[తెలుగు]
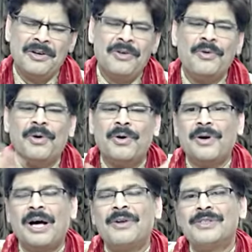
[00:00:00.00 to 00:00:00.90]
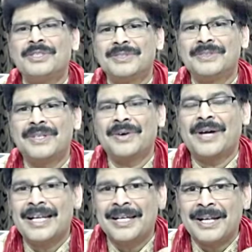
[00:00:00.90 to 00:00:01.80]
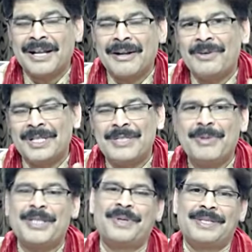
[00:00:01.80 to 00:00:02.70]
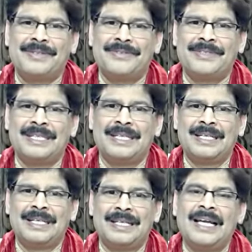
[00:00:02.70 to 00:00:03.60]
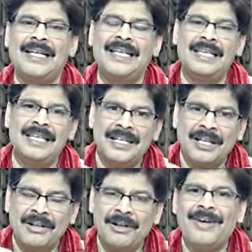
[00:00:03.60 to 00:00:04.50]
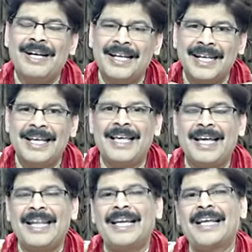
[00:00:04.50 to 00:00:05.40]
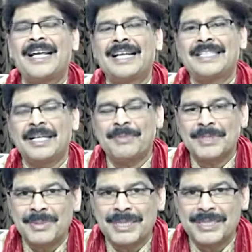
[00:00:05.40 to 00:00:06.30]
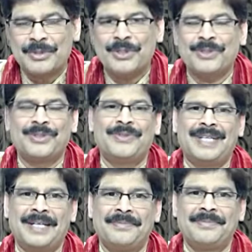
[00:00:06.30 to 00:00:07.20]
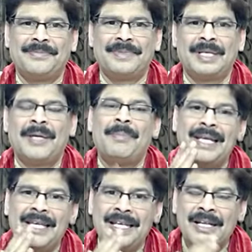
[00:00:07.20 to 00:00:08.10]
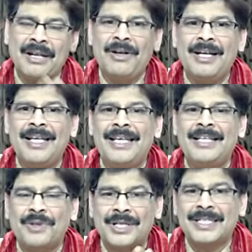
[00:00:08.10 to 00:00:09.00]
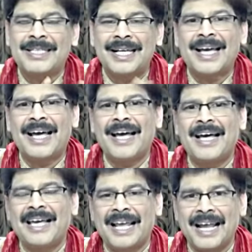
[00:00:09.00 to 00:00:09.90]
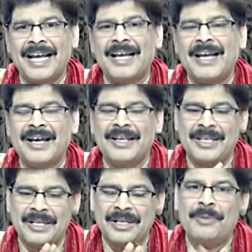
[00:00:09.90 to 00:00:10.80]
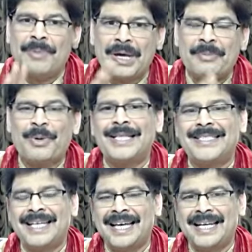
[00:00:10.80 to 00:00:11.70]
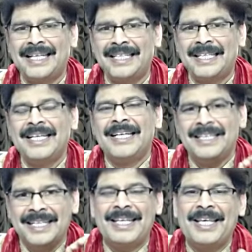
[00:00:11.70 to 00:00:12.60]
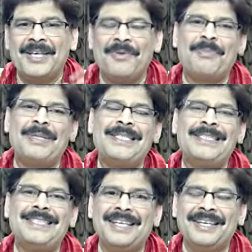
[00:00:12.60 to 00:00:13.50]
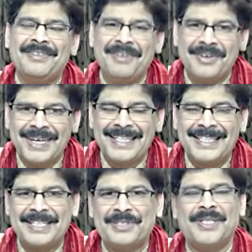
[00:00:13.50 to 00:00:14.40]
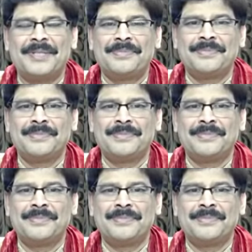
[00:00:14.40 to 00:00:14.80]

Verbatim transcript: ఏవో ఆలోచిస్తూ ఉంటాం కానీ నల్లుల గురించి మర్చిపోతాం కానీ ఈ నల్లుల వల్లనే అనేక రకాల చర్మ సంబంధ సమస్యలు వస్తూ ఉంటాయి మరి ఈ నల్లుల్ని సురక్షితంగా ఎలాగా ఈ నల్లులు పారిపోయేలా చేయాలి దీనికి ఒక మంచి విలువైన చికిత్స ఉంది